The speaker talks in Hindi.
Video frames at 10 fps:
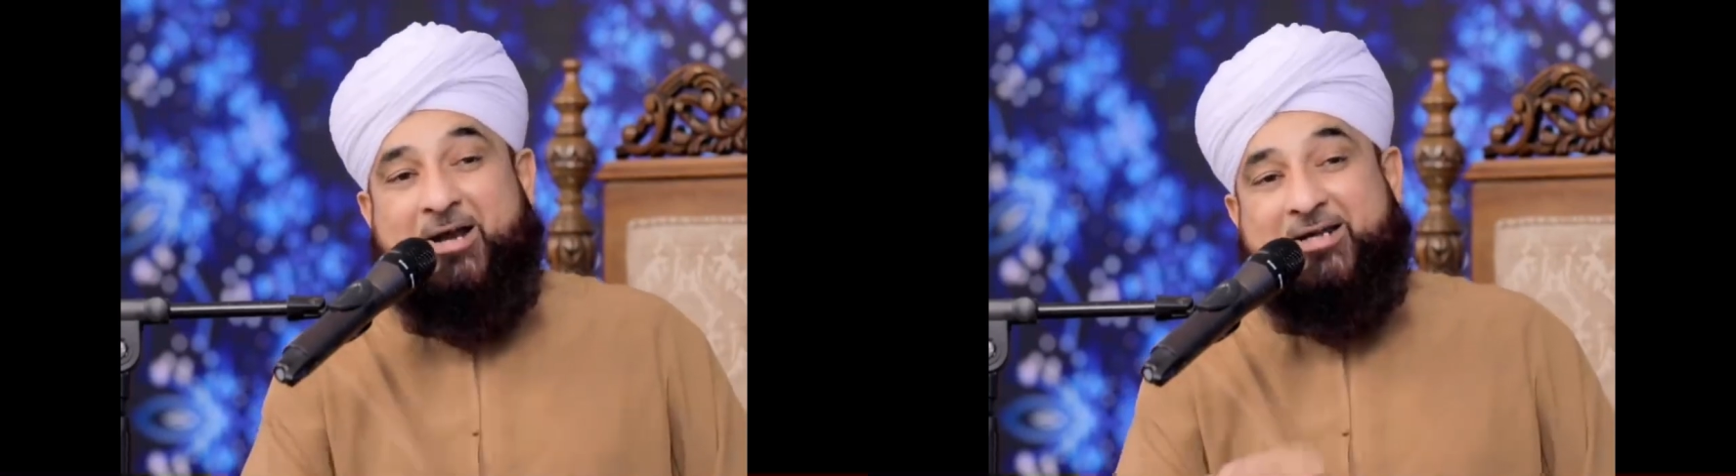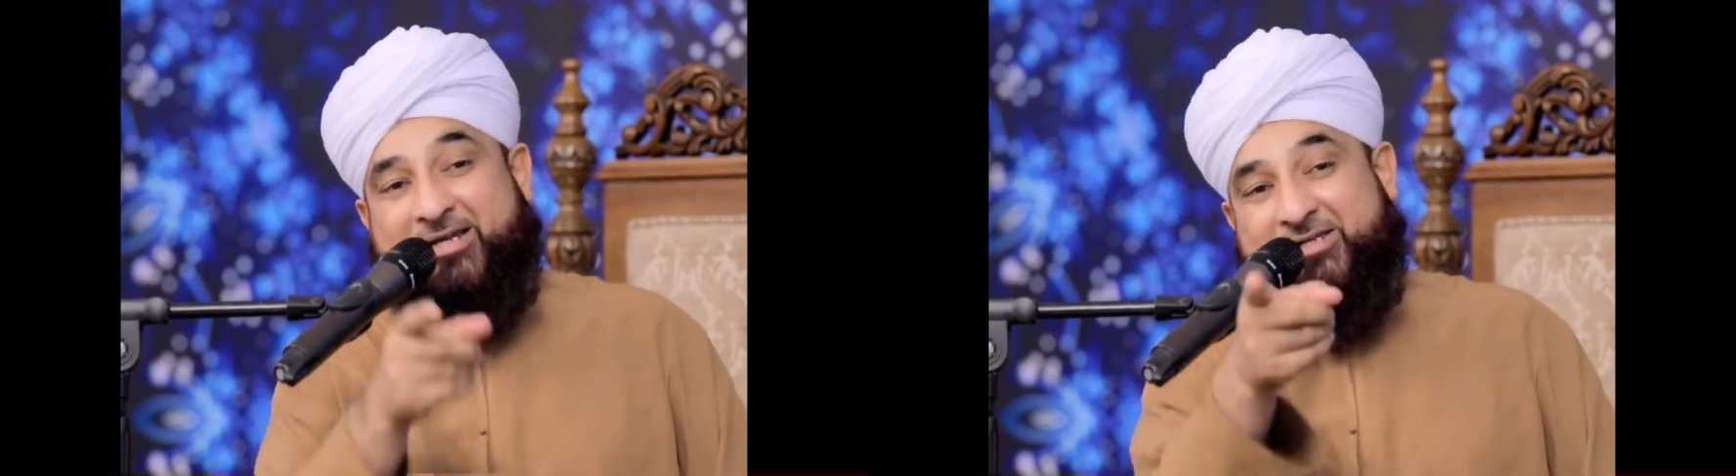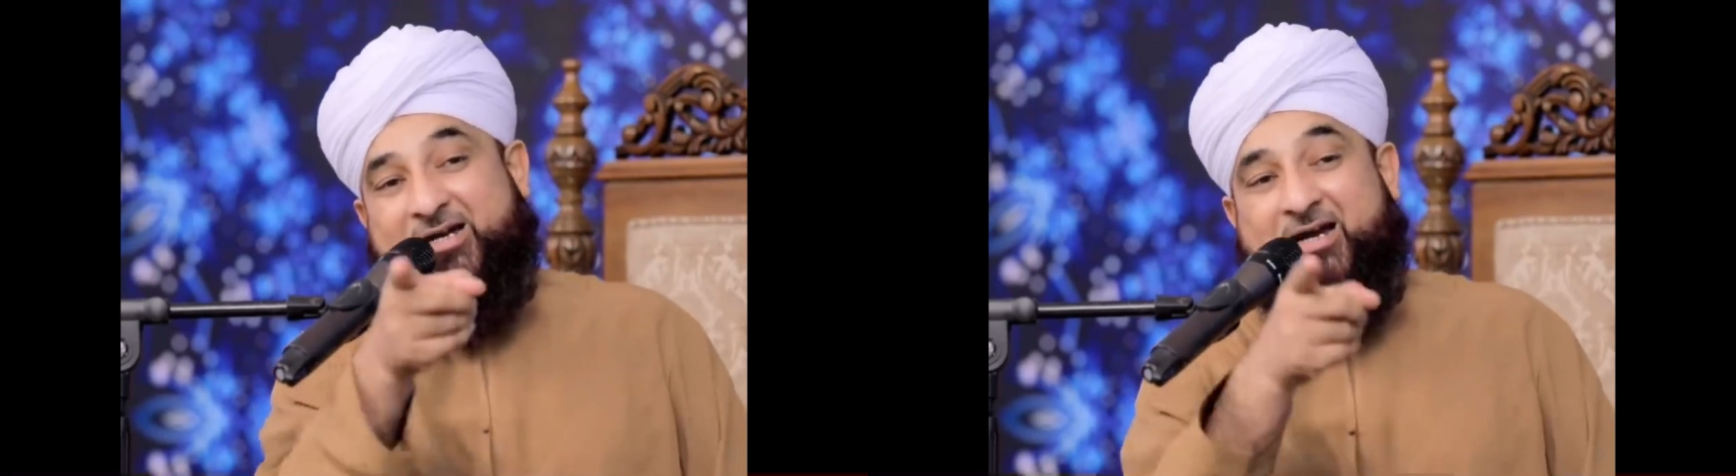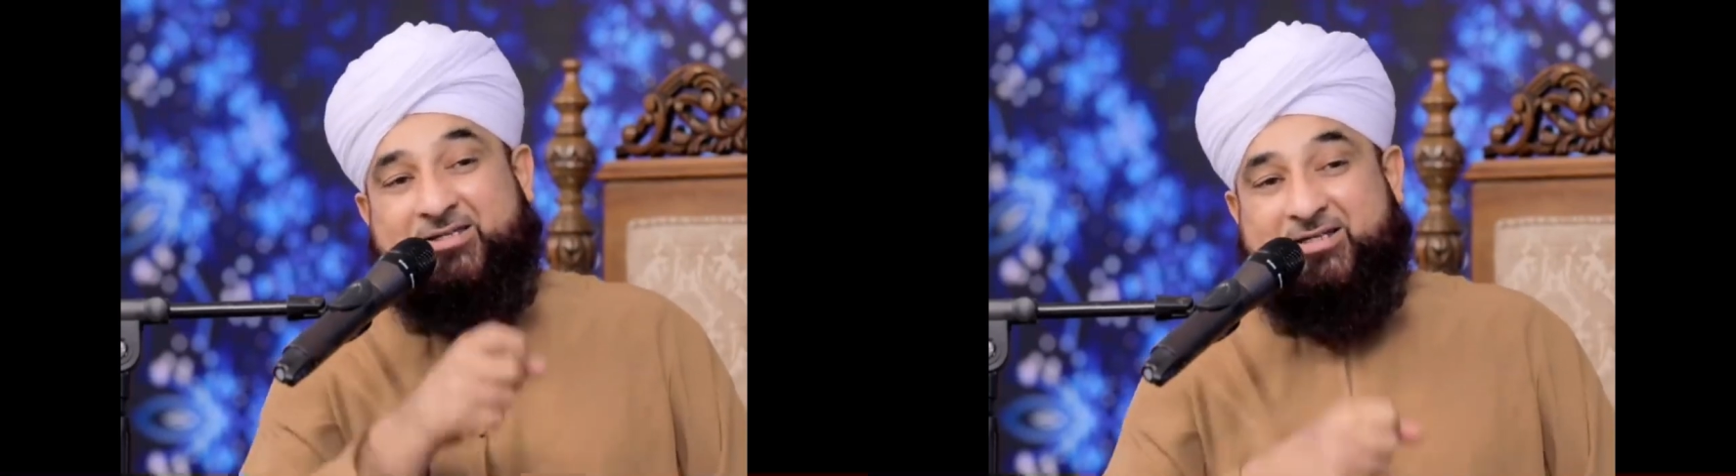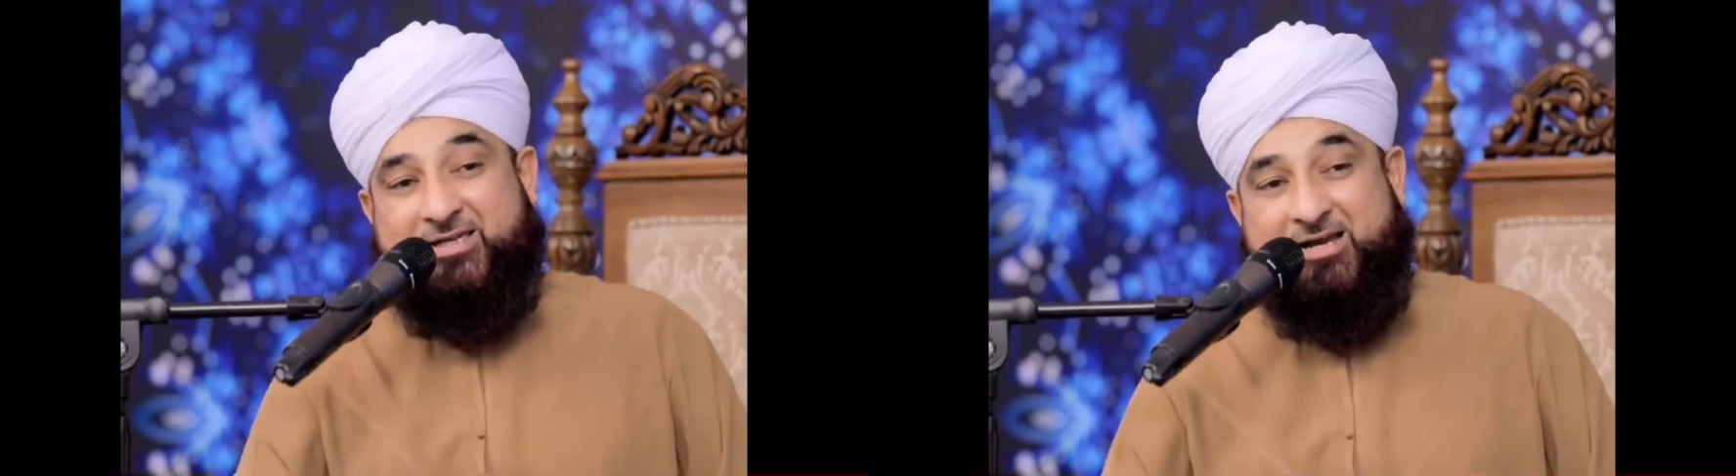बैठ के
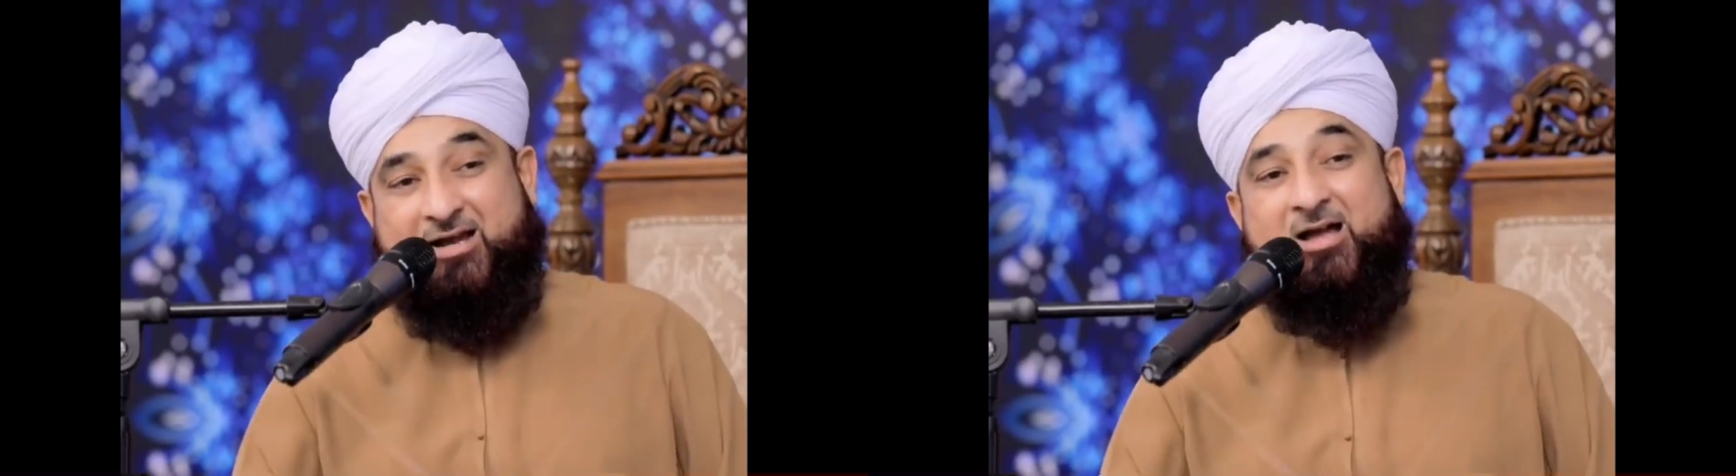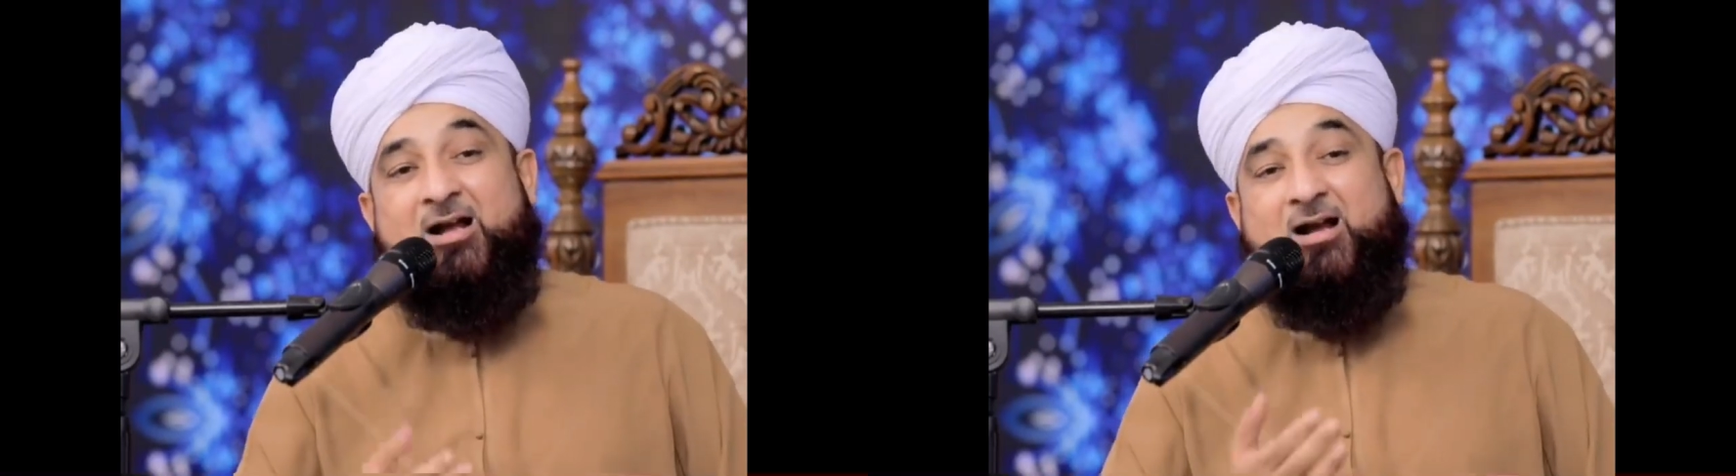जिहाद करेगा